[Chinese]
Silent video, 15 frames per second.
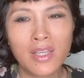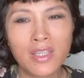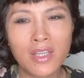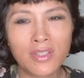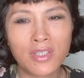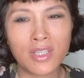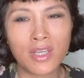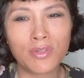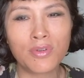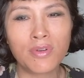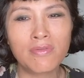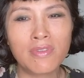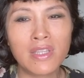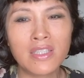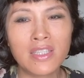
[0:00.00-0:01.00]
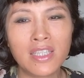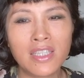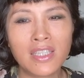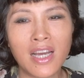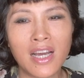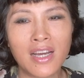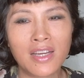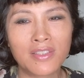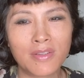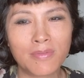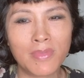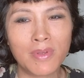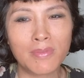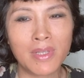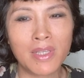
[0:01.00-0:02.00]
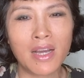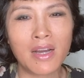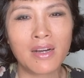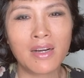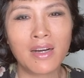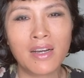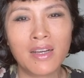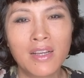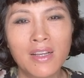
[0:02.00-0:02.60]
要解决问题呀，怎么怎么样啊？